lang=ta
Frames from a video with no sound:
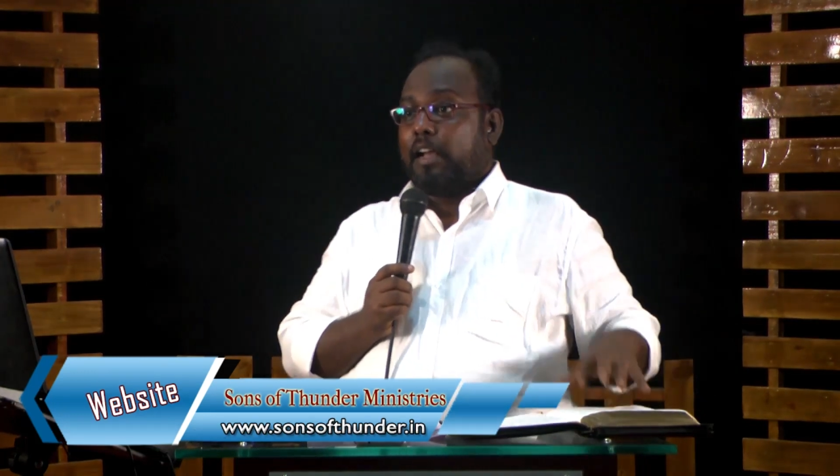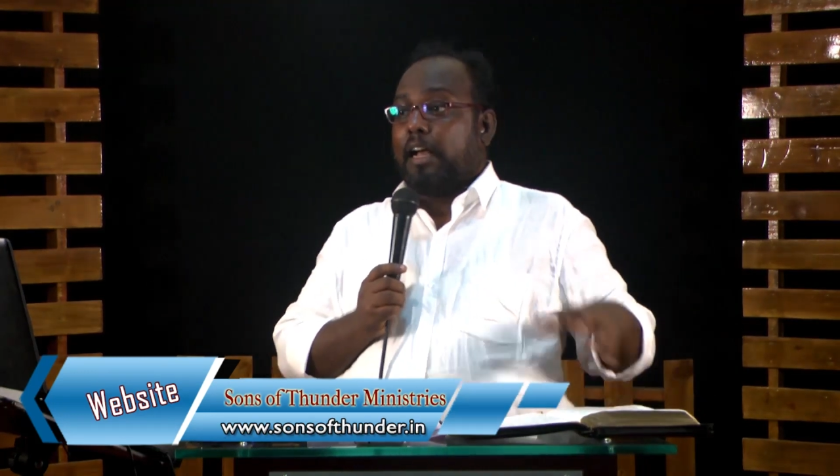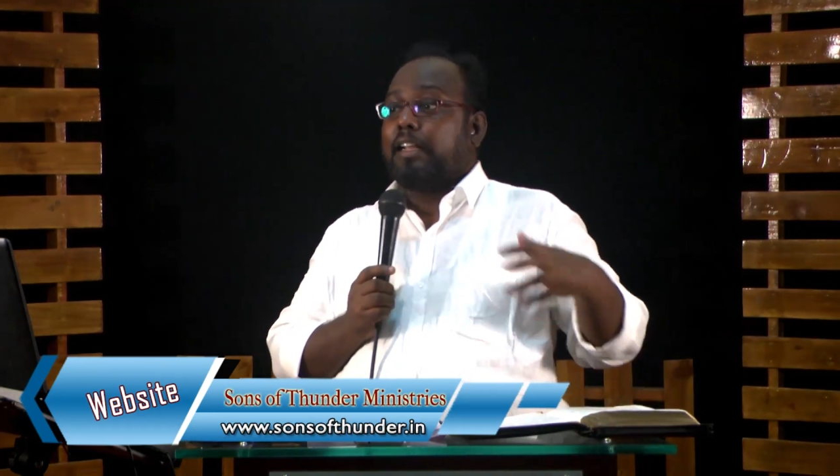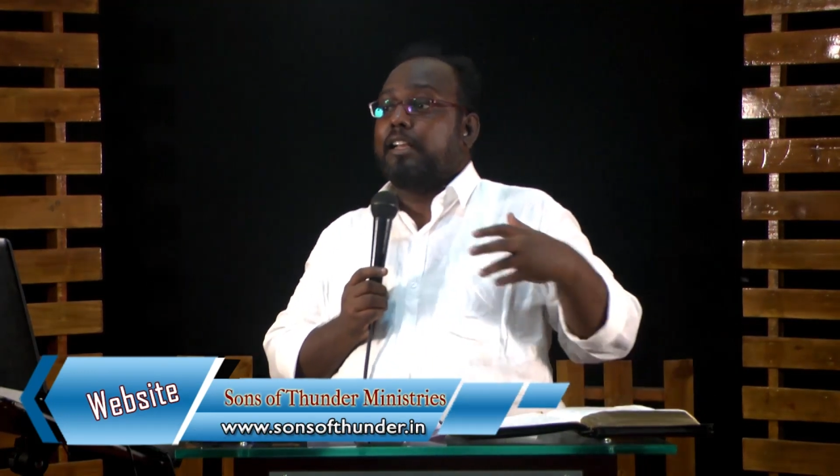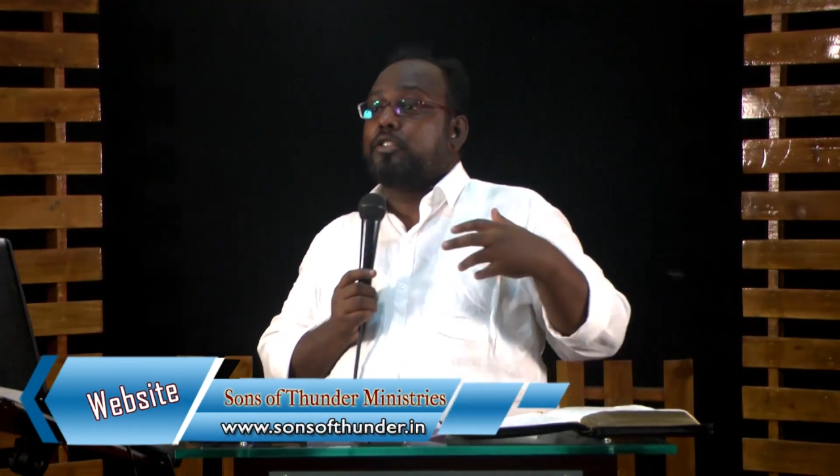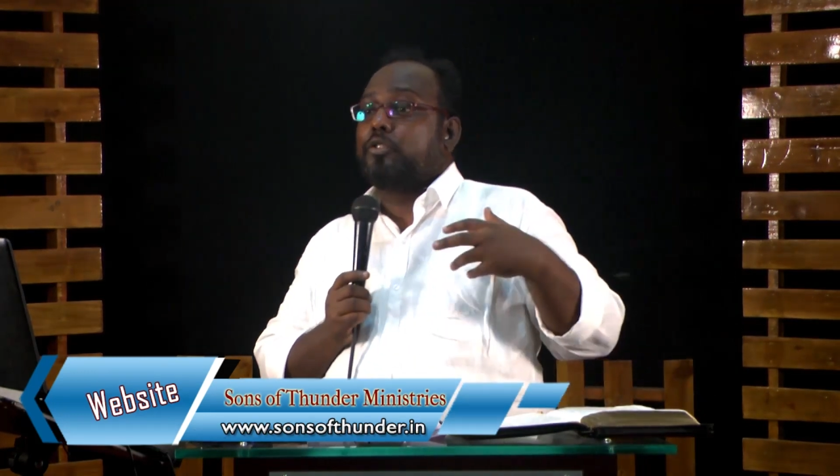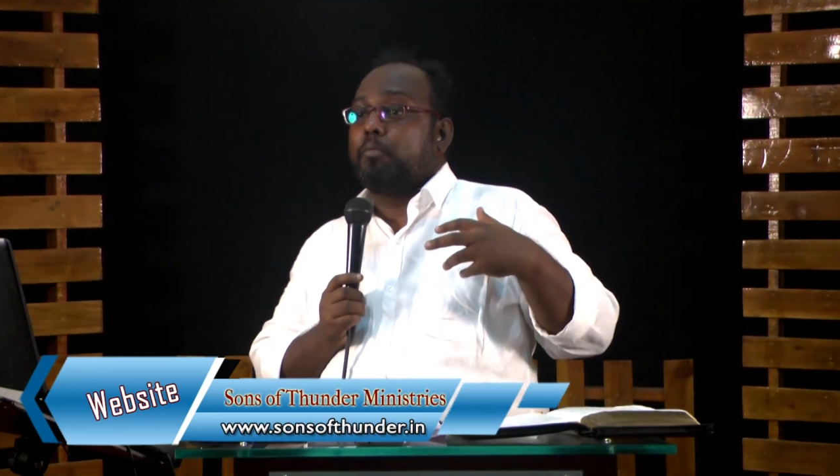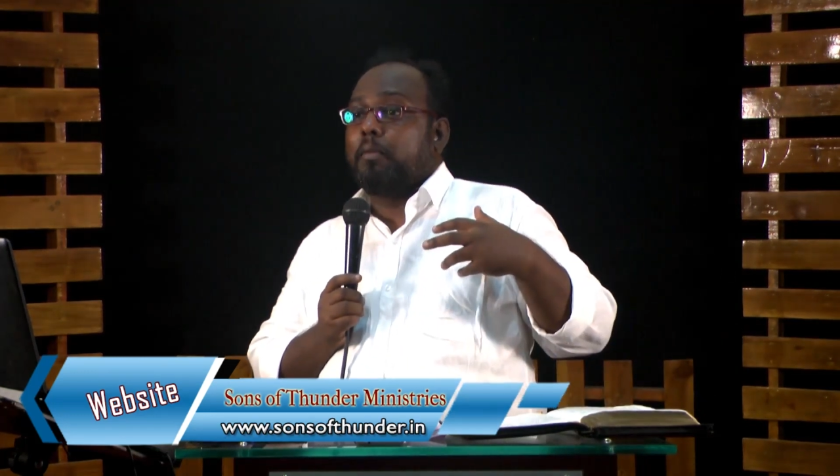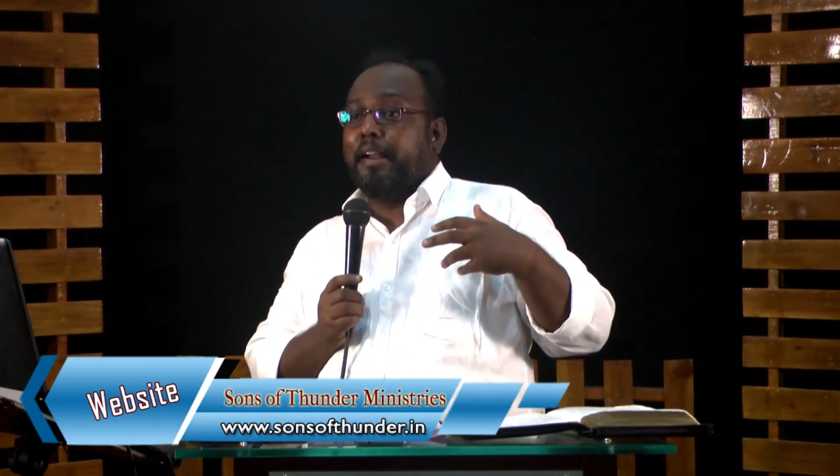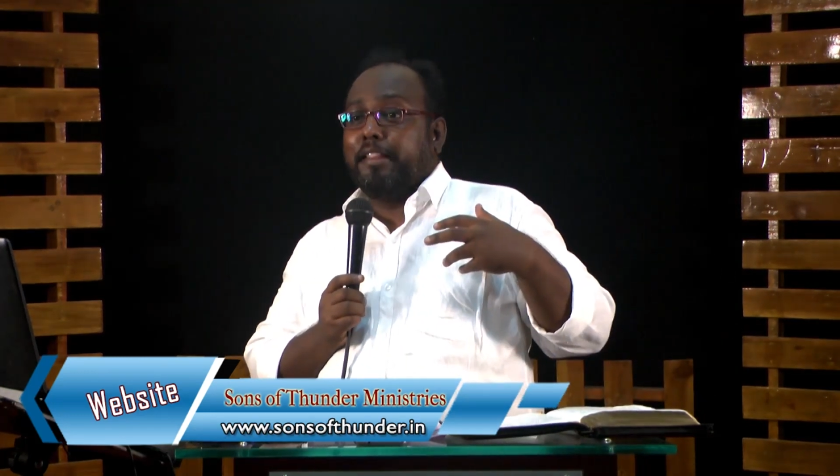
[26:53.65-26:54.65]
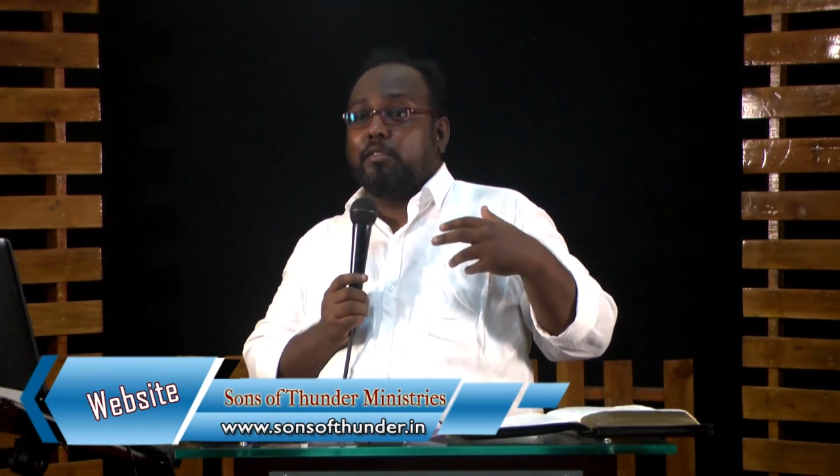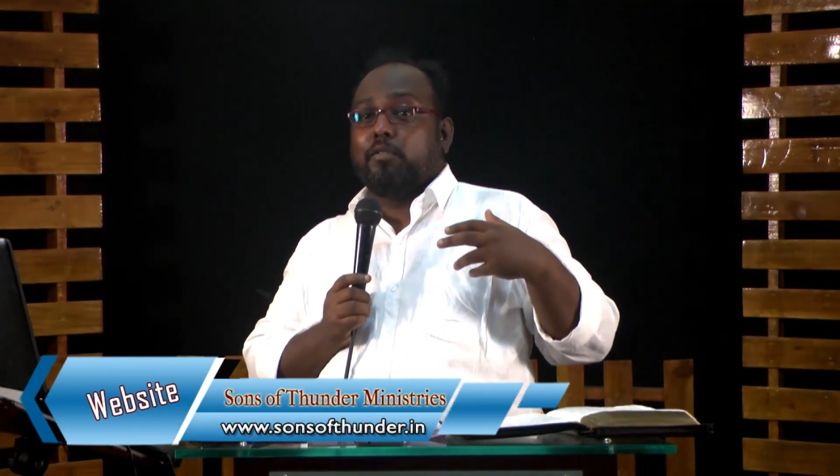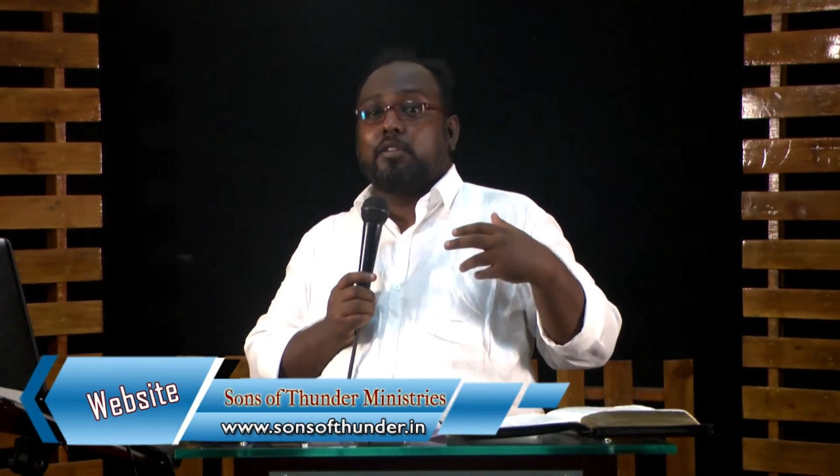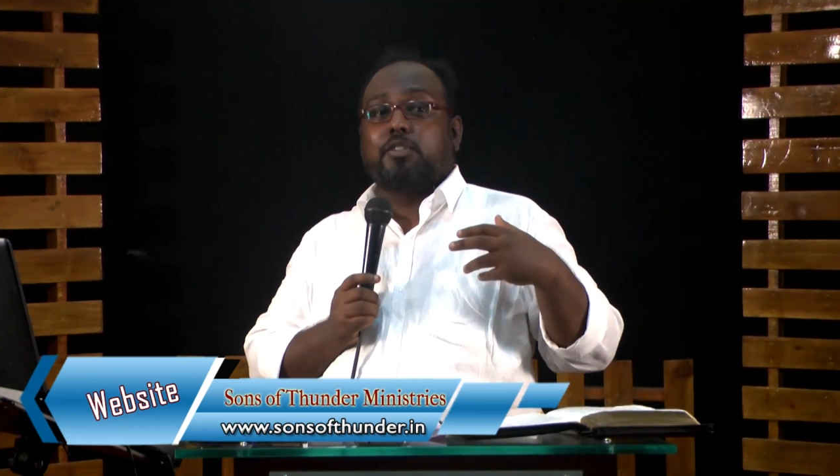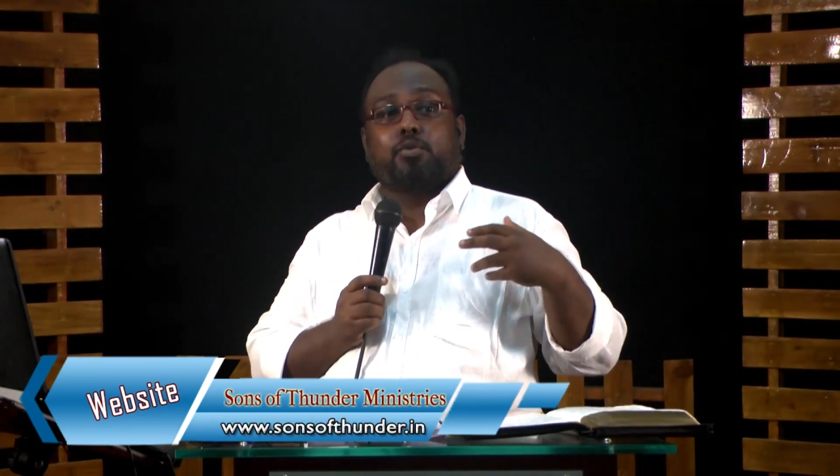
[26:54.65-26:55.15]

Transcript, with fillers: அங்கே மனிதனுக்கு